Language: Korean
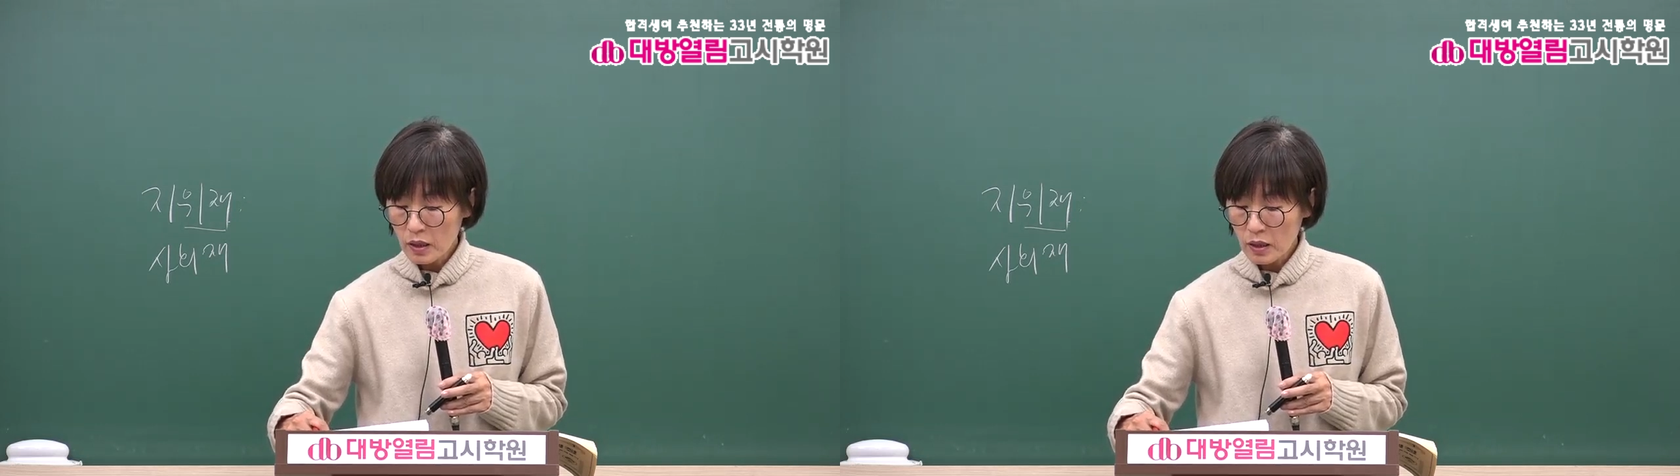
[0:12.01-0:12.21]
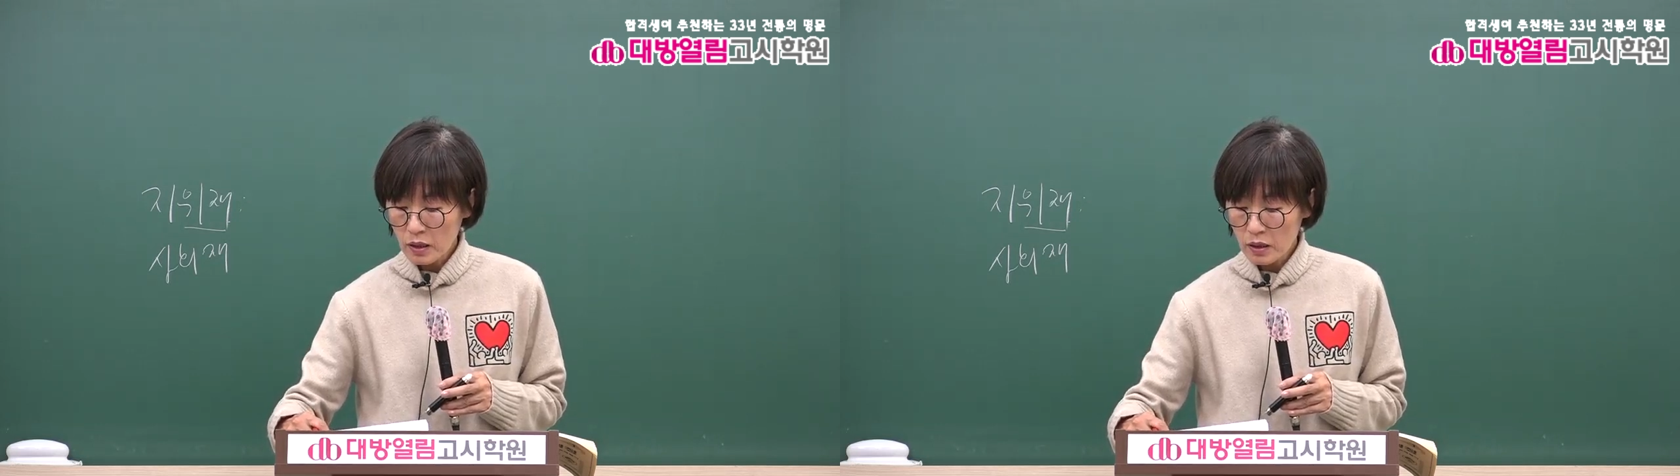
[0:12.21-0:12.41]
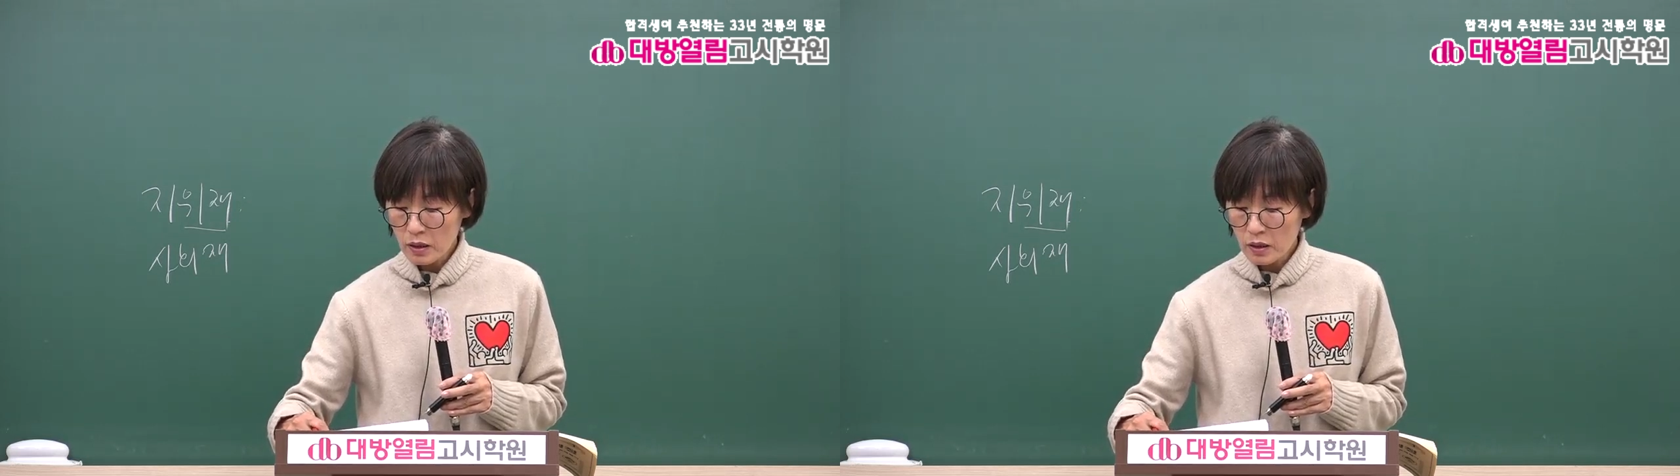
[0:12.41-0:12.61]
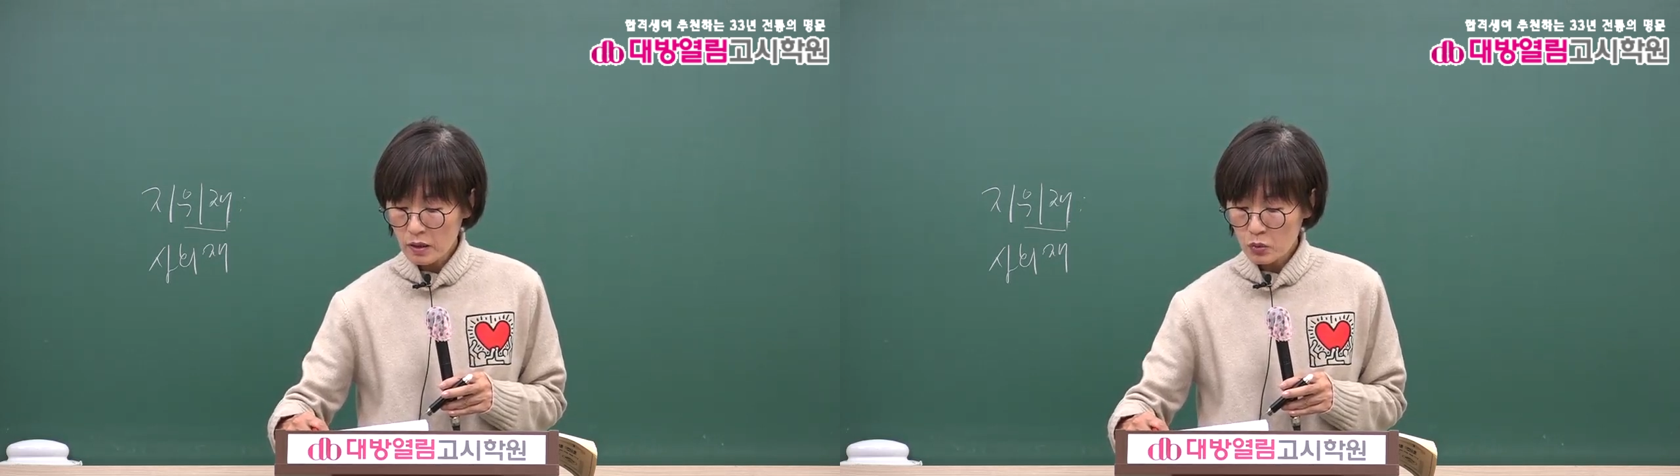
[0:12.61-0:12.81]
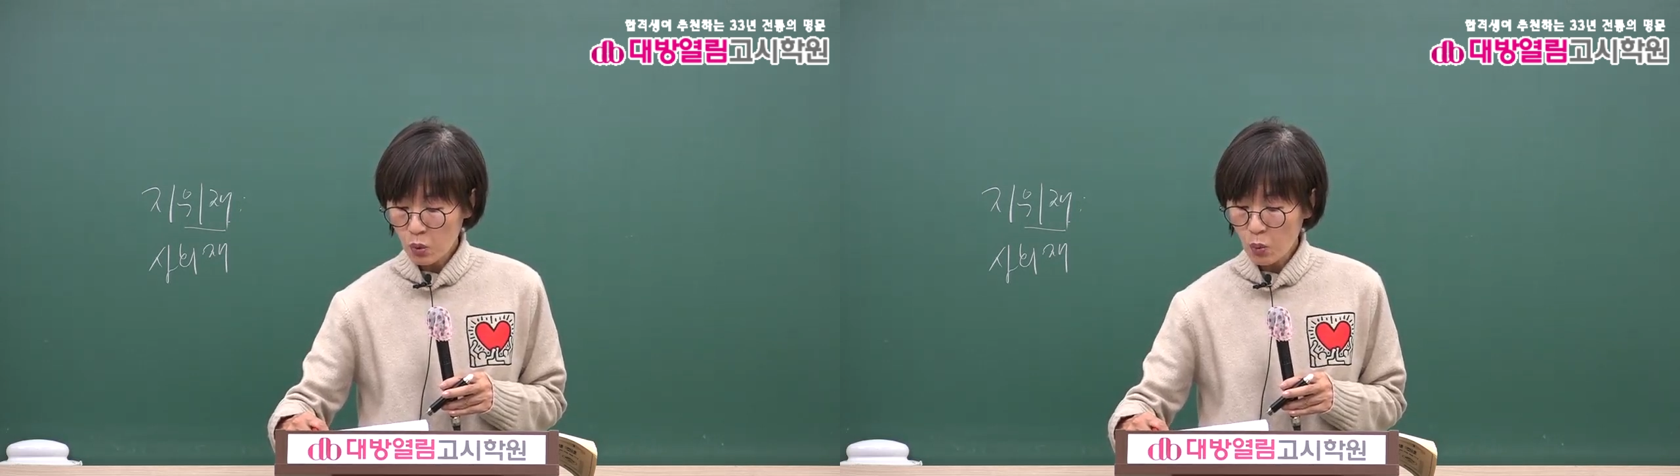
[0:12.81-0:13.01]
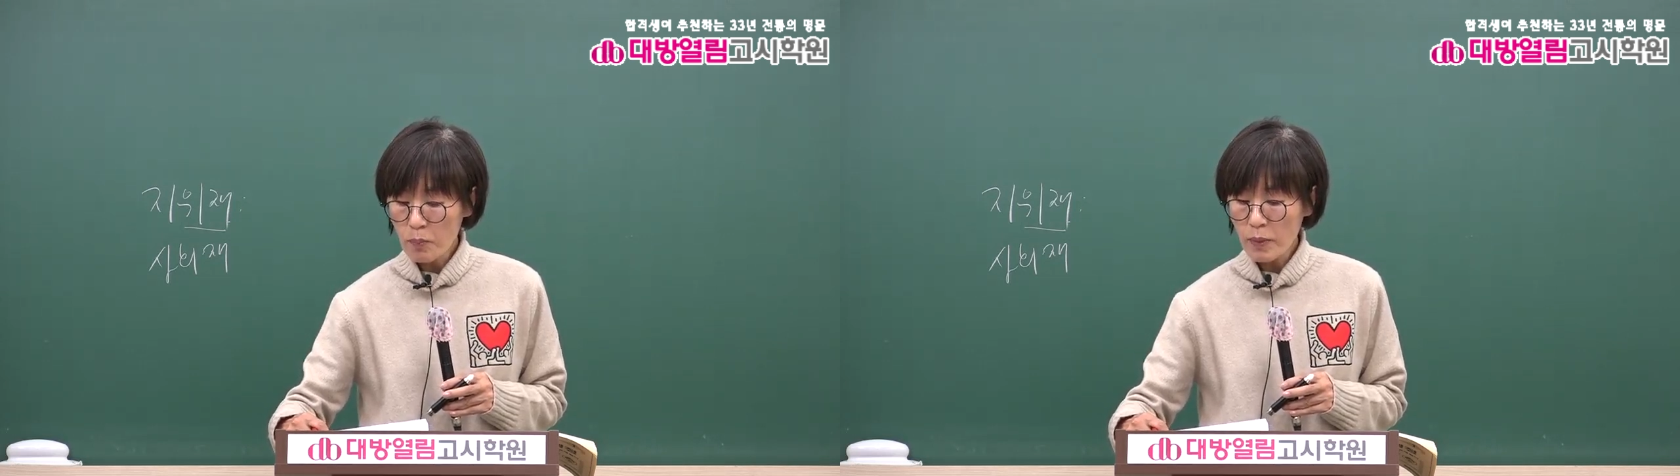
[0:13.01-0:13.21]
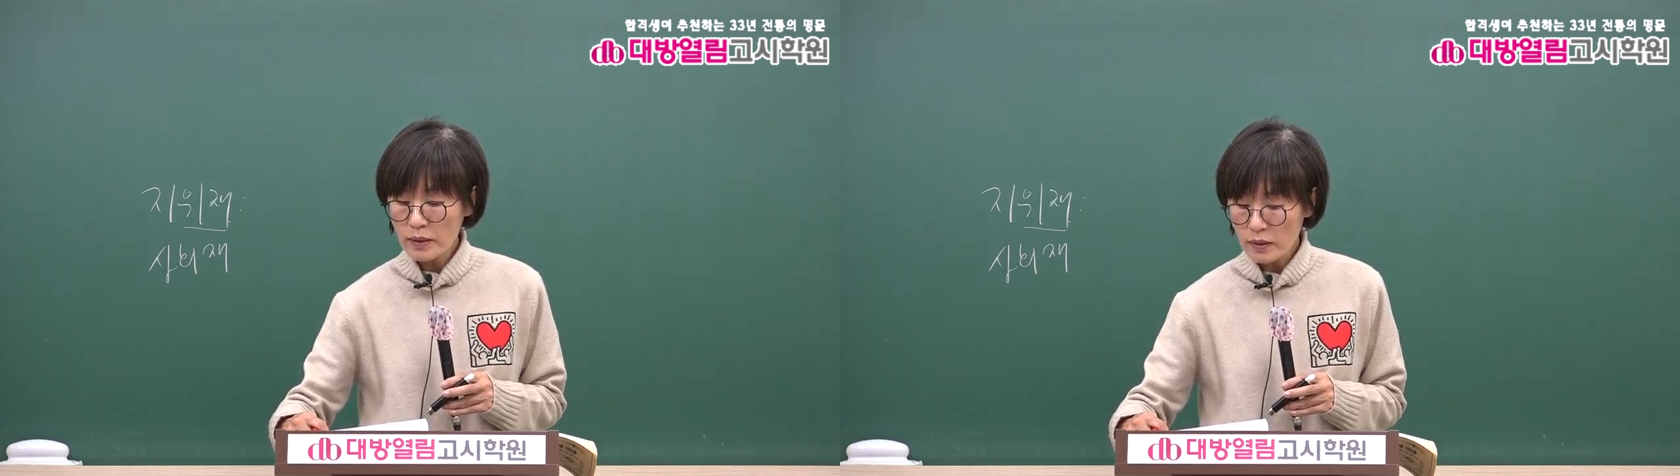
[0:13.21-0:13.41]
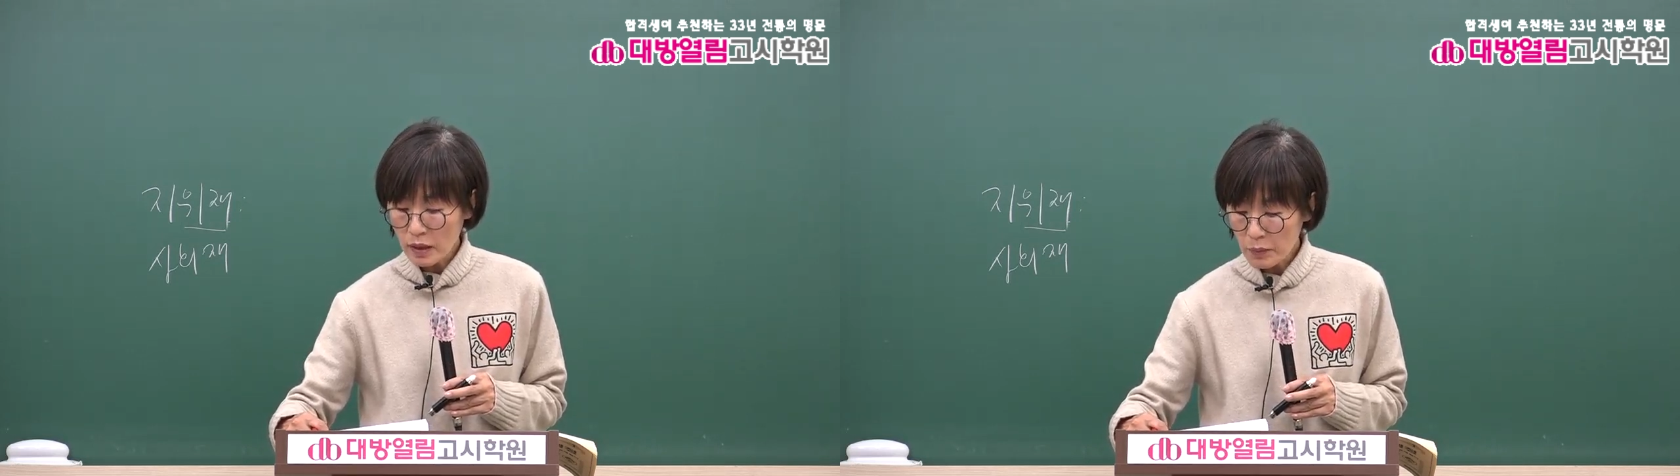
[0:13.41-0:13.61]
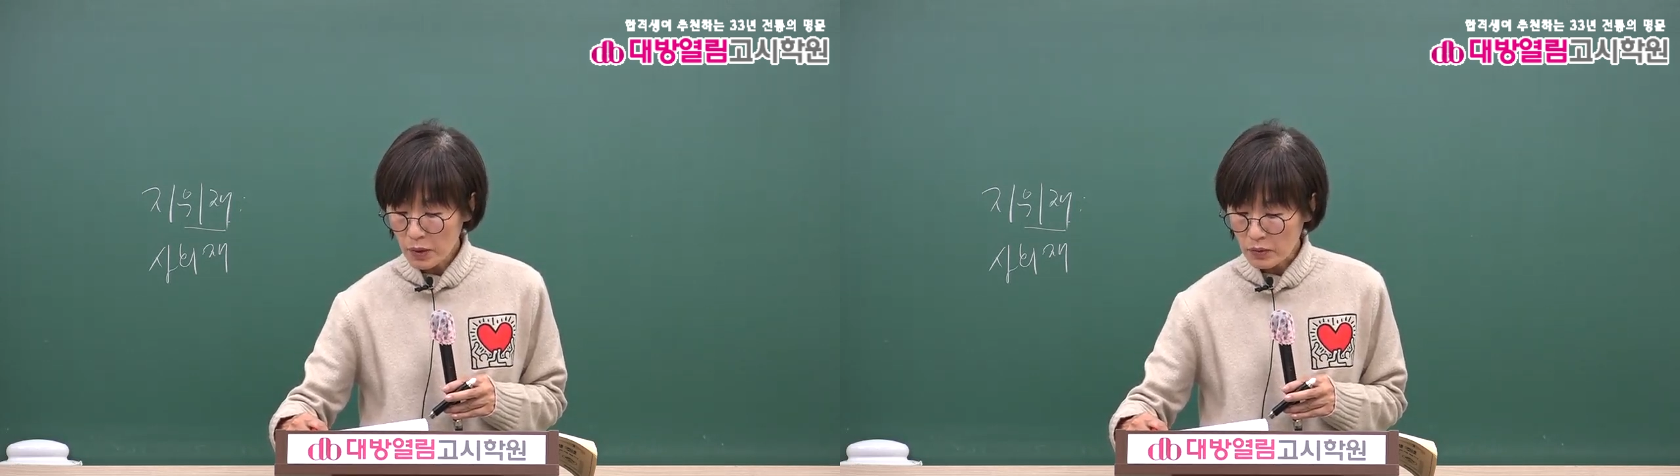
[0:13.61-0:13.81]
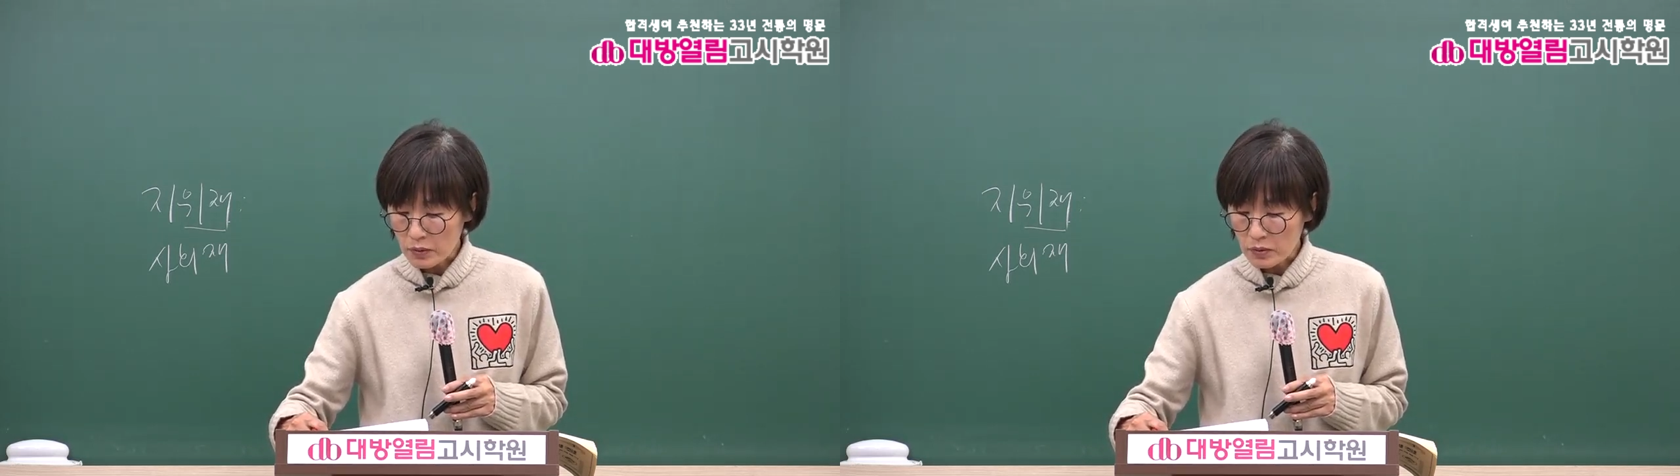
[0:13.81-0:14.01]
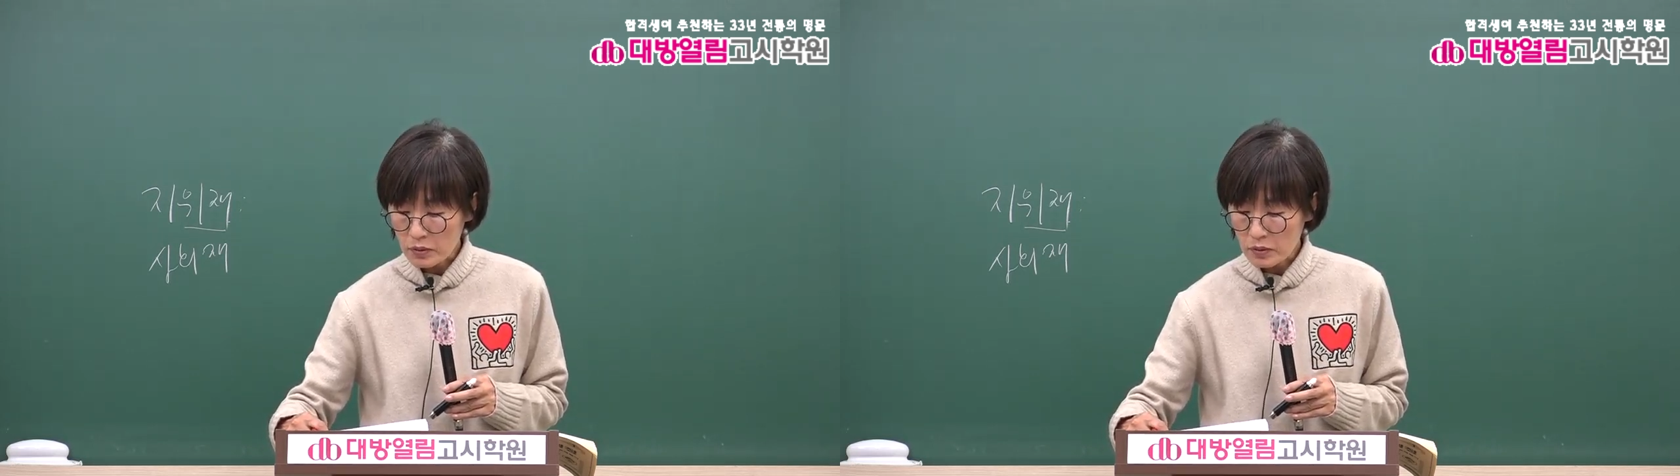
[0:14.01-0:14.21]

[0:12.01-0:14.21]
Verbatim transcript: 어, 돈만 내면